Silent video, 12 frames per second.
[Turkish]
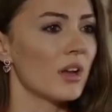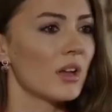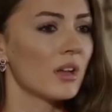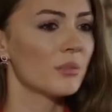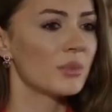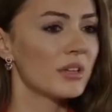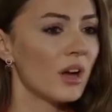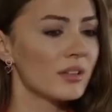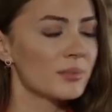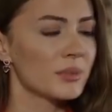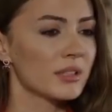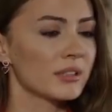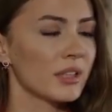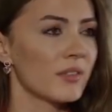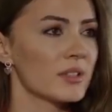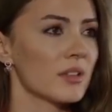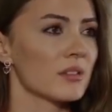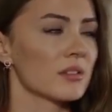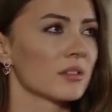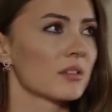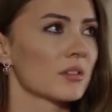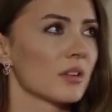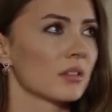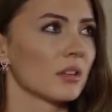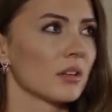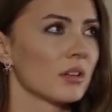ya. Bir rahat bırakın nefes alsın dışarıda.